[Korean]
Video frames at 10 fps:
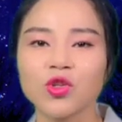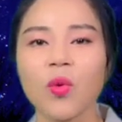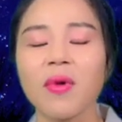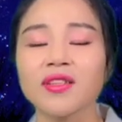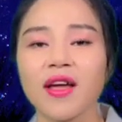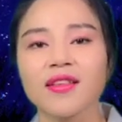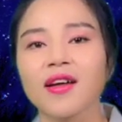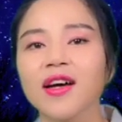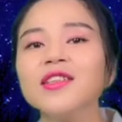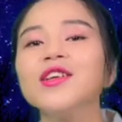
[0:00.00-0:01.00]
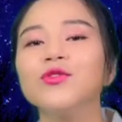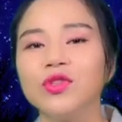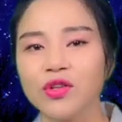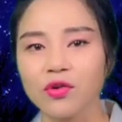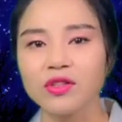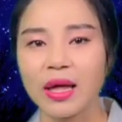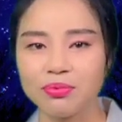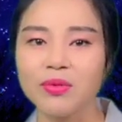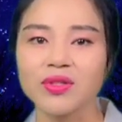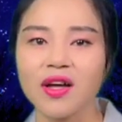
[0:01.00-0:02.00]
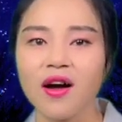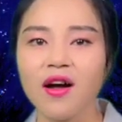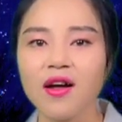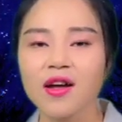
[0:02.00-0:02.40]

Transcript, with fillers: 정말 대단한 위력을 내뿜었다.